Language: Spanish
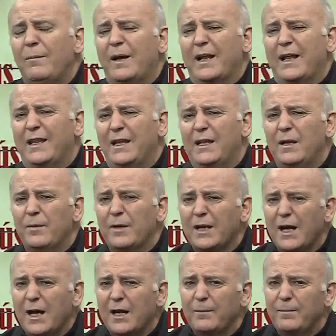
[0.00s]
para
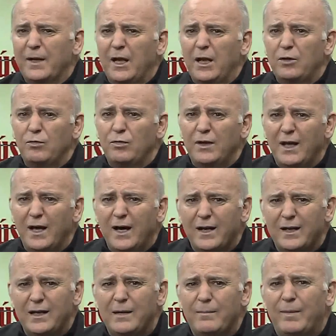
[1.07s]
deliberar, para
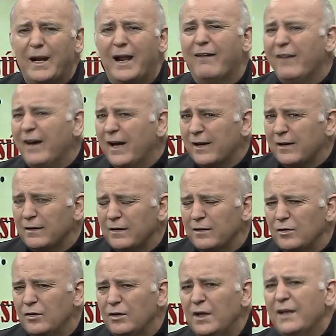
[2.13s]
estudiar y para ver
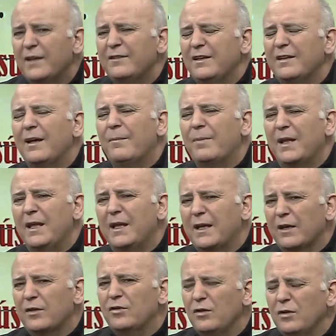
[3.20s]
¿no? si esa
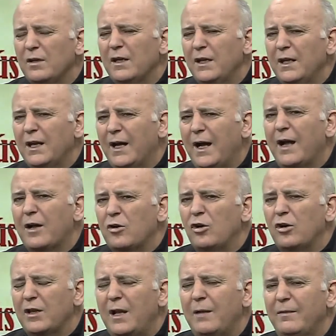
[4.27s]
predicación era
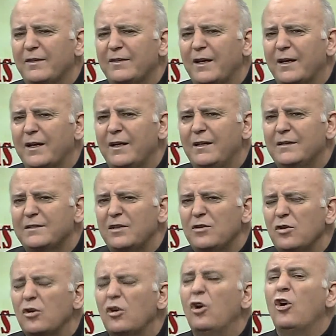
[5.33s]
acorde al mensaje del
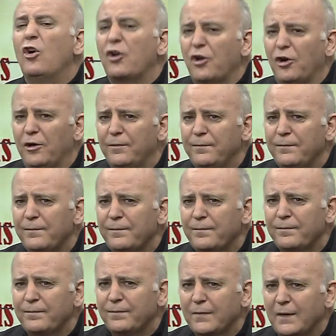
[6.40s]
Señor o no.
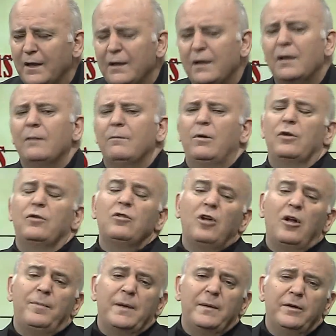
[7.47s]
Bueno, uno
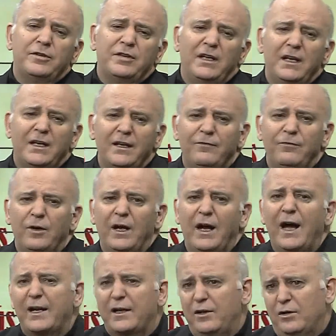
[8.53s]
de los primeros herejes fue
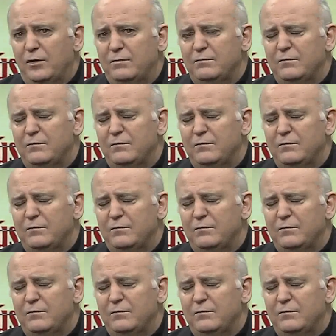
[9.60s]
Arrio.